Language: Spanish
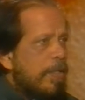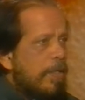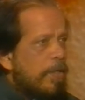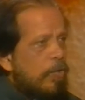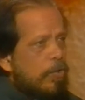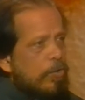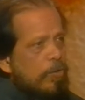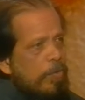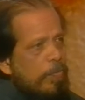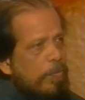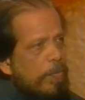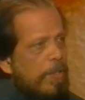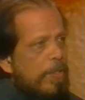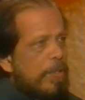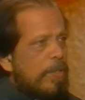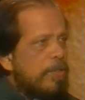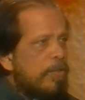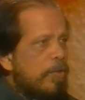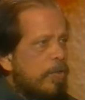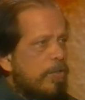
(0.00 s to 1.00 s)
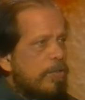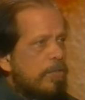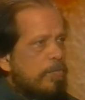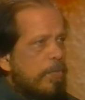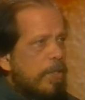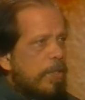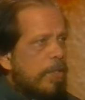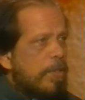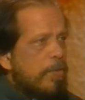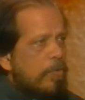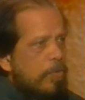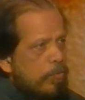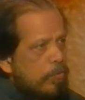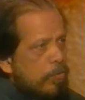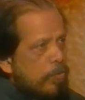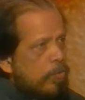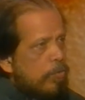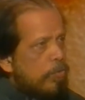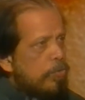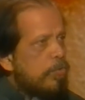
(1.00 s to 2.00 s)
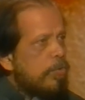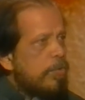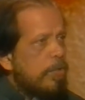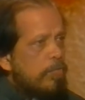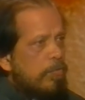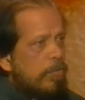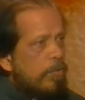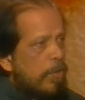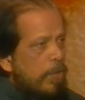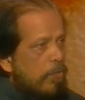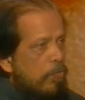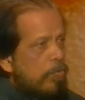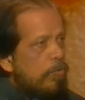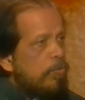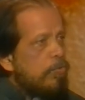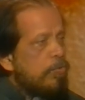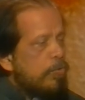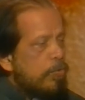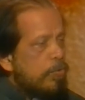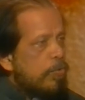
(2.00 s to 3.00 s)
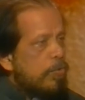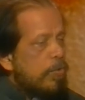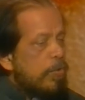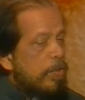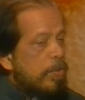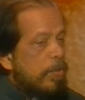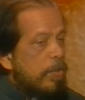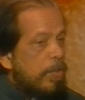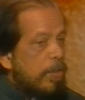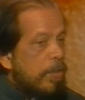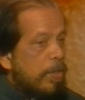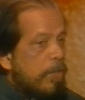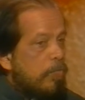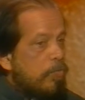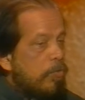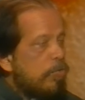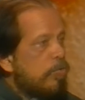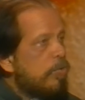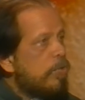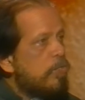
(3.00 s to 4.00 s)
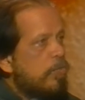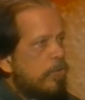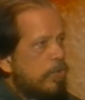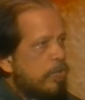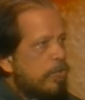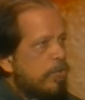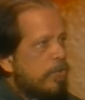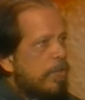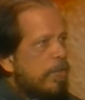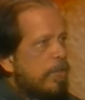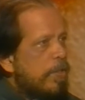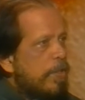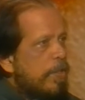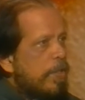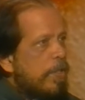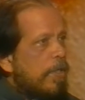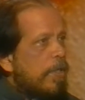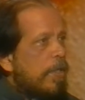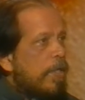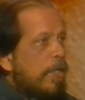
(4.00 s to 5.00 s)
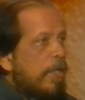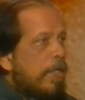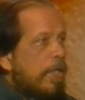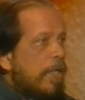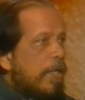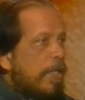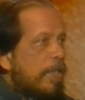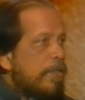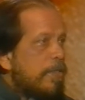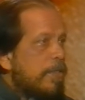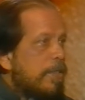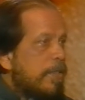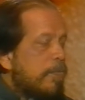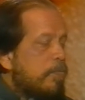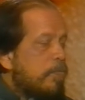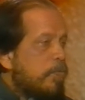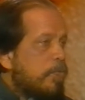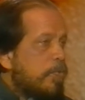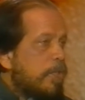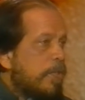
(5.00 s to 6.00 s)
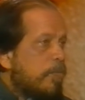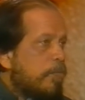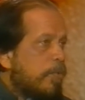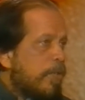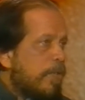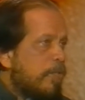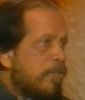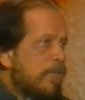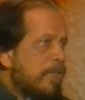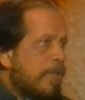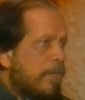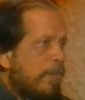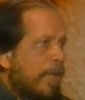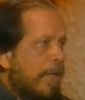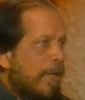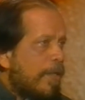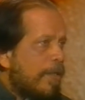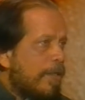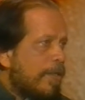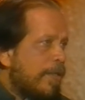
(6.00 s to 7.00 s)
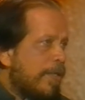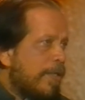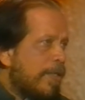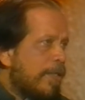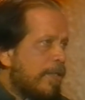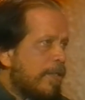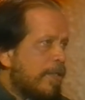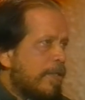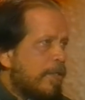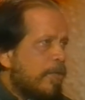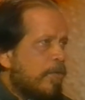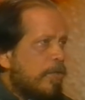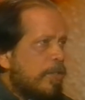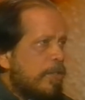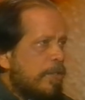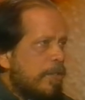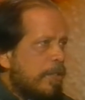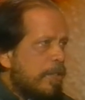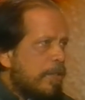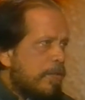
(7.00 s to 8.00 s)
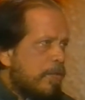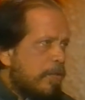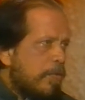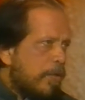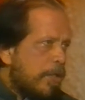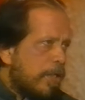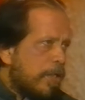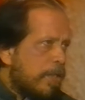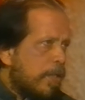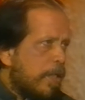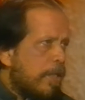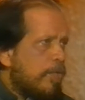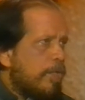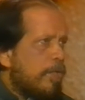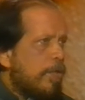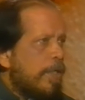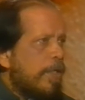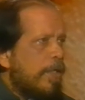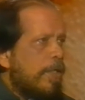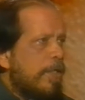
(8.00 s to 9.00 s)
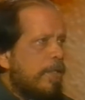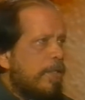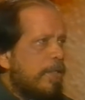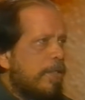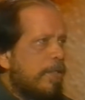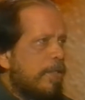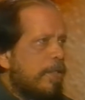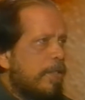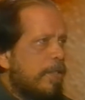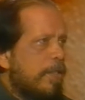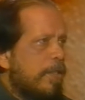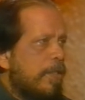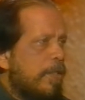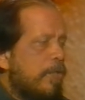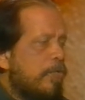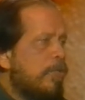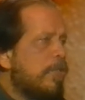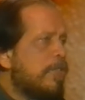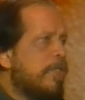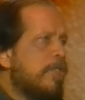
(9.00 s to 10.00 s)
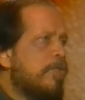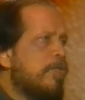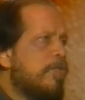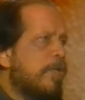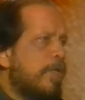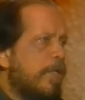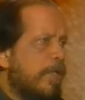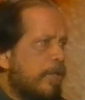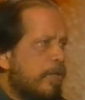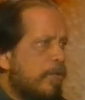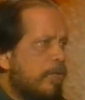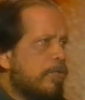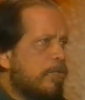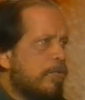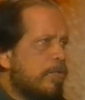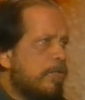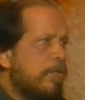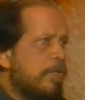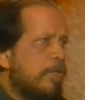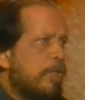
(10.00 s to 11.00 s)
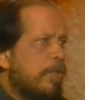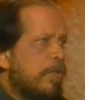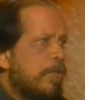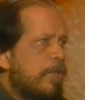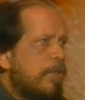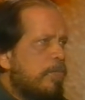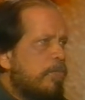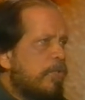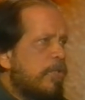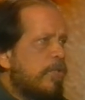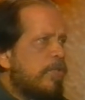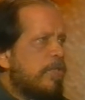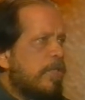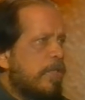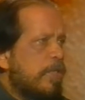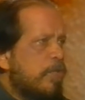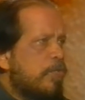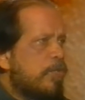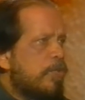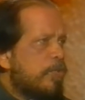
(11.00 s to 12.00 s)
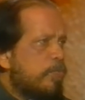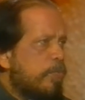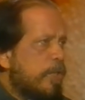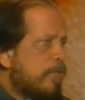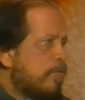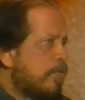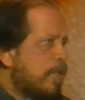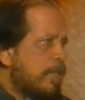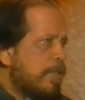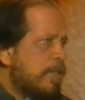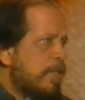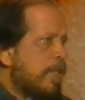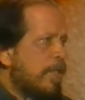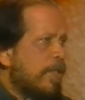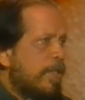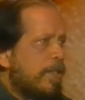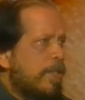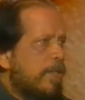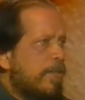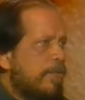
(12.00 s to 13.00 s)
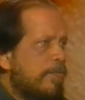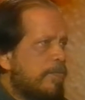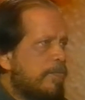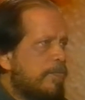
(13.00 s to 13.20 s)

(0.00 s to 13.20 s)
La otra parte es cósmica, con todos sus evolutivos. Así, si pues, podemos llamarle, conectar con él, no en sentido religioso, pero en sentido espiritual está ahí.